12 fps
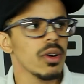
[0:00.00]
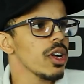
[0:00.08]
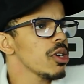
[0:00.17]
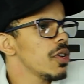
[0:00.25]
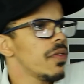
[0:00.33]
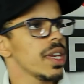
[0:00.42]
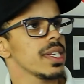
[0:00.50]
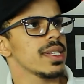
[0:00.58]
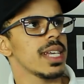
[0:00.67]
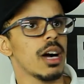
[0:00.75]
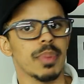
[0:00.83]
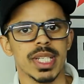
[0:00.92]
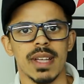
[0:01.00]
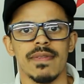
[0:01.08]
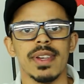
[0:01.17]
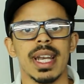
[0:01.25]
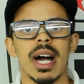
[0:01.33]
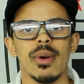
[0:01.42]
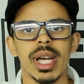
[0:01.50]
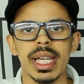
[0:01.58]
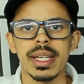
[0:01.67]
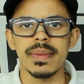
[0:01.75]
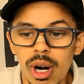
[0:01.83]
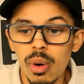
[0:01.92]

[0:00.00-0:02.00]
Qual que é o diferencial para essa final aí?